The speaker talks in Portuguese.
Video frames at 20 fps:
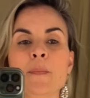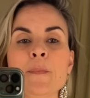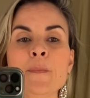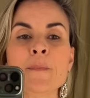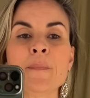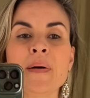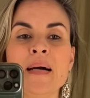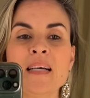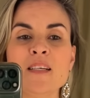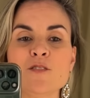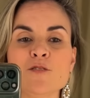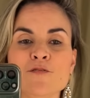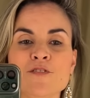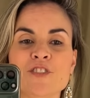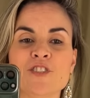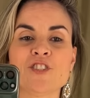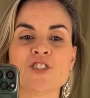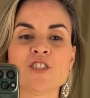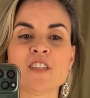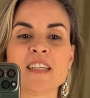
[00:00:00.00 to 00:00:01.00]
Mais um
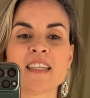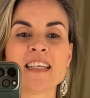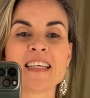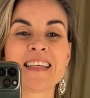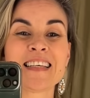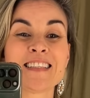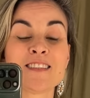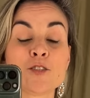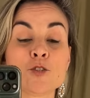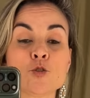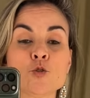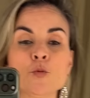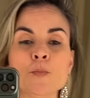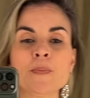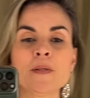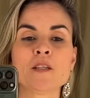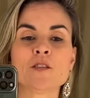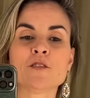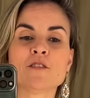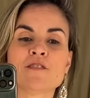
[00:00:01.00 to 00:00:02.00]
vestido aqui que é
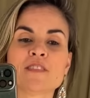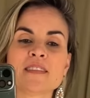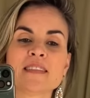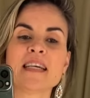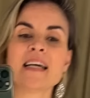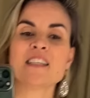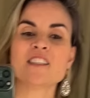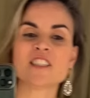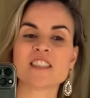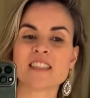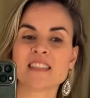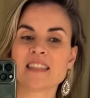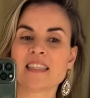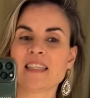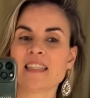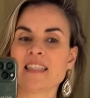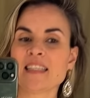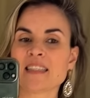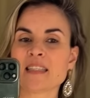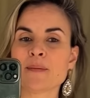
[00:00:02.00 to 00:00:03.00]
super novidade aqui
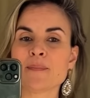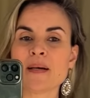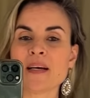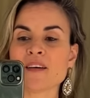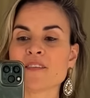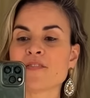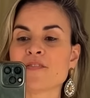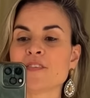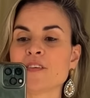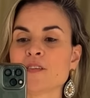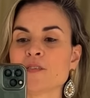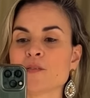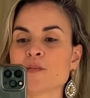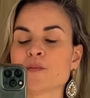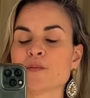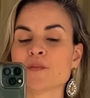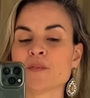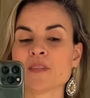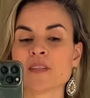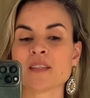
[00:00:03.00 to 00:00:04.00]
na linha da
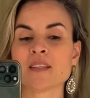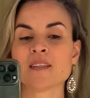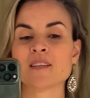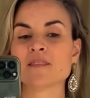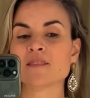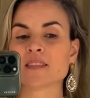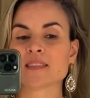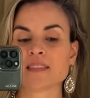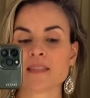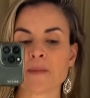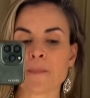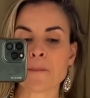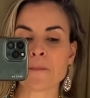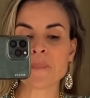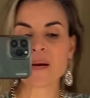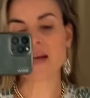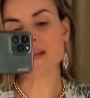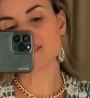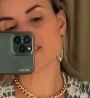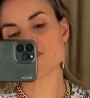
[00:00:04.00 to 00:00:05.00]
Marfino que você
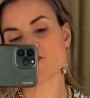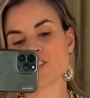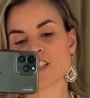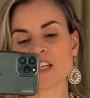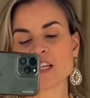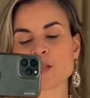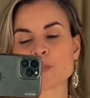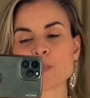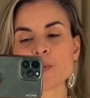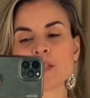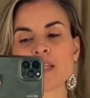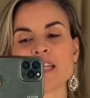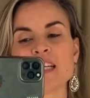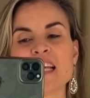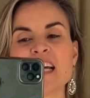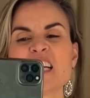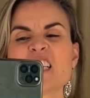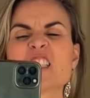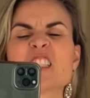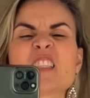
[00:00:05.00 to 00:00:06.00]
passa direto por
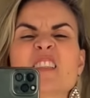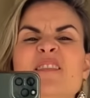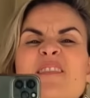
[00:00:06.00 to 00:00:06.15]
ele e acha que,